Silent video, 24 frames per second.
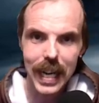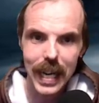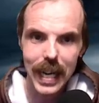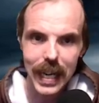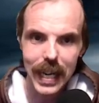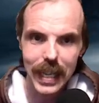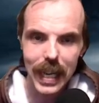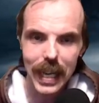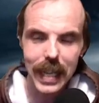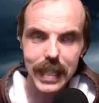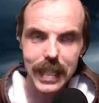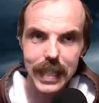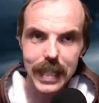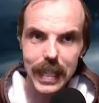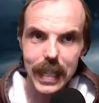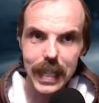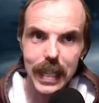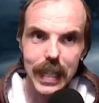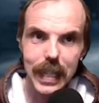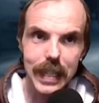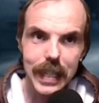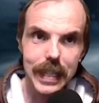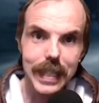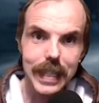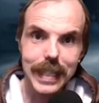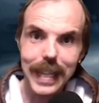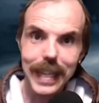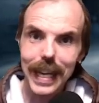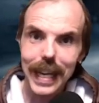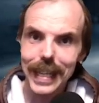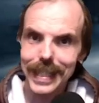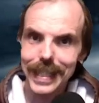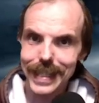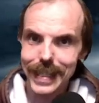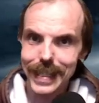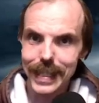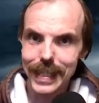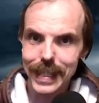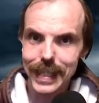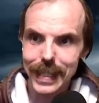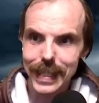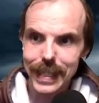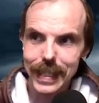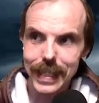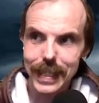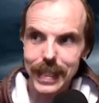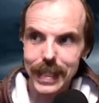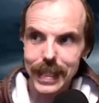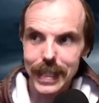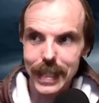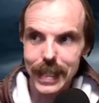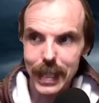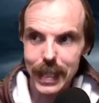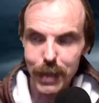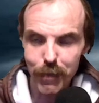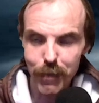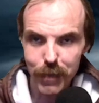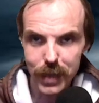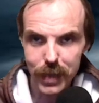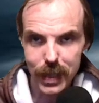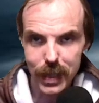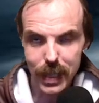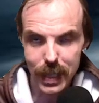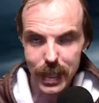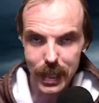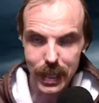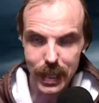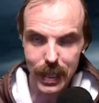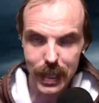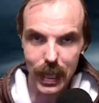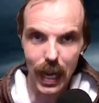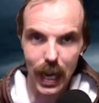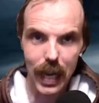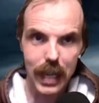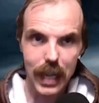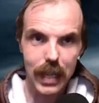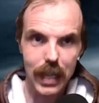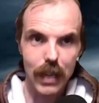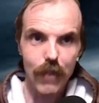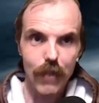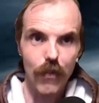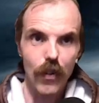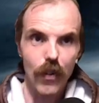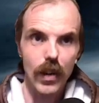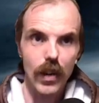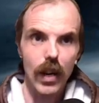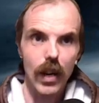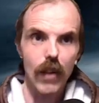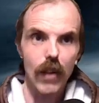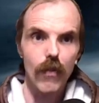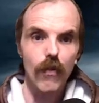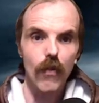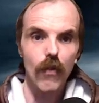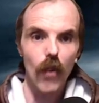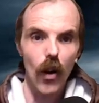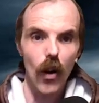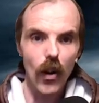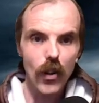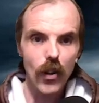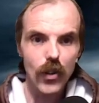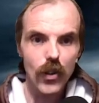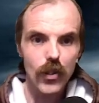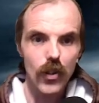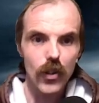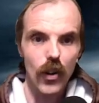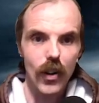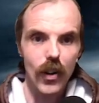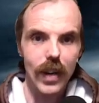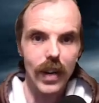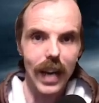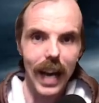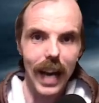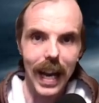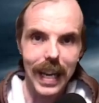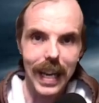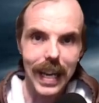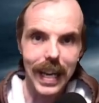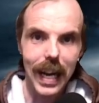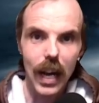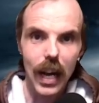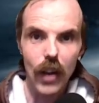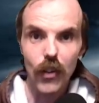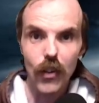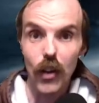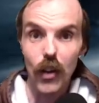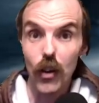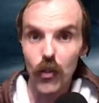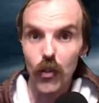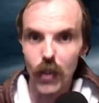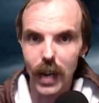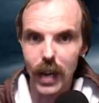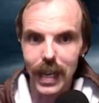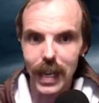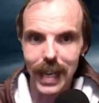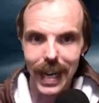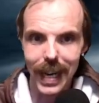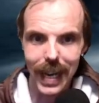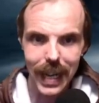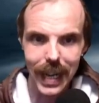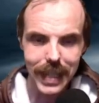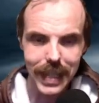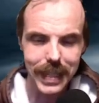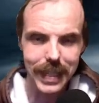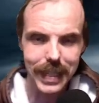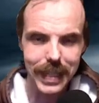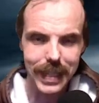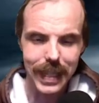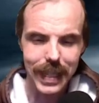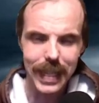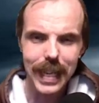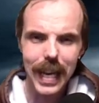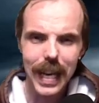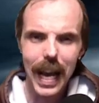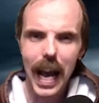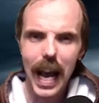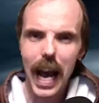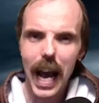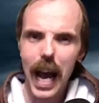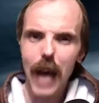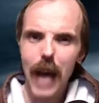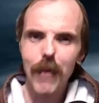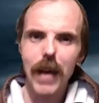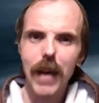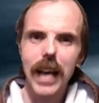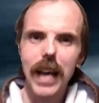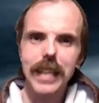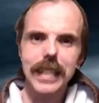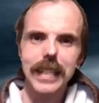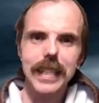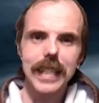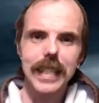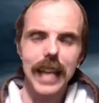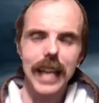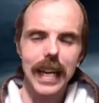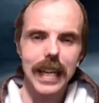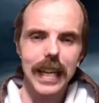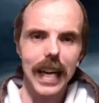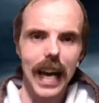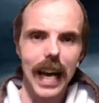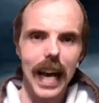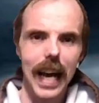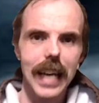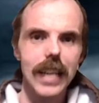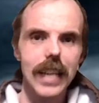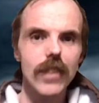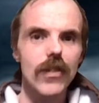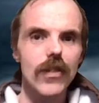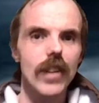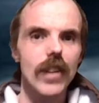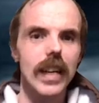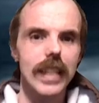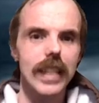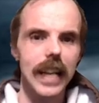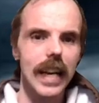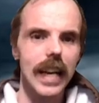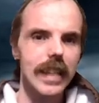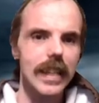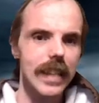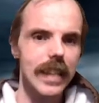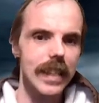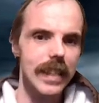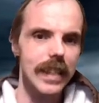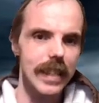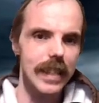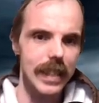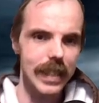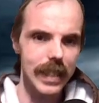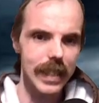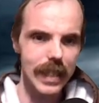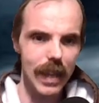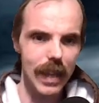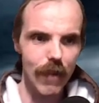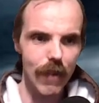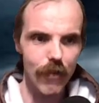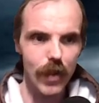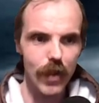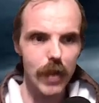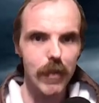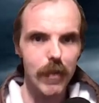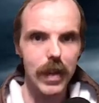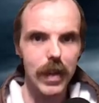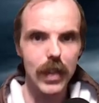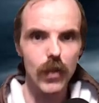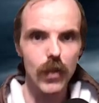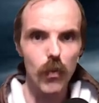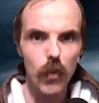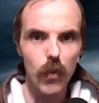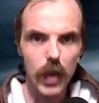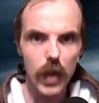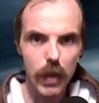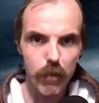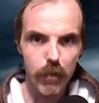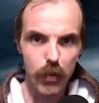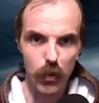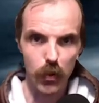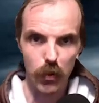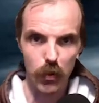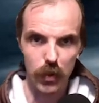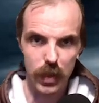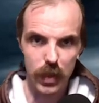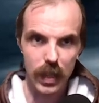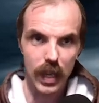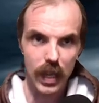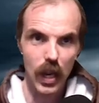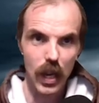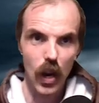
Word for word: Das ist der siebte Teil von der Wrong Turn-Reihe, also, also sogar also der letzte. Aber es ist keine Reihe, sondern tatsächlich, dieser Film ist ein Reboot.